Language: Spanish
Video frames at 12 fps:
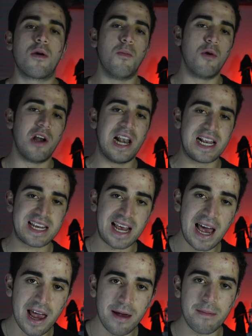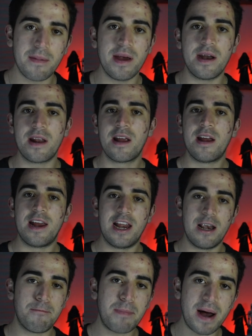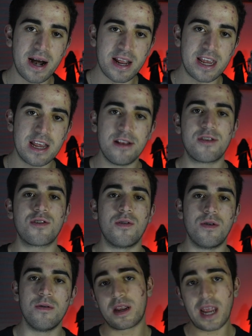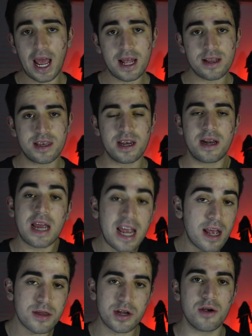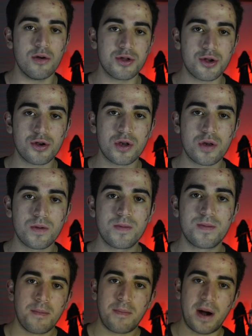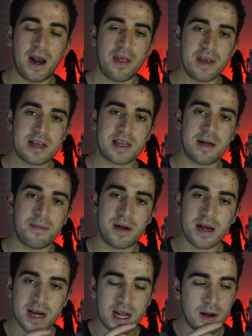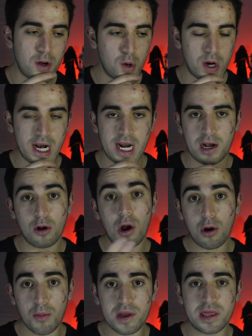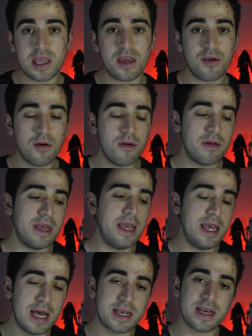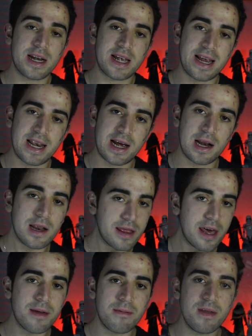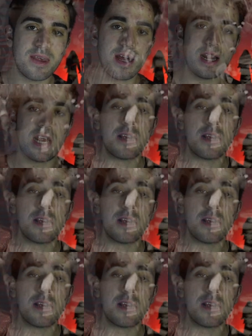como el Alzheimer, el Parkinson, cáncer, entre otros para de esta manera lograr lo acometido y hacer que la calidad de vida en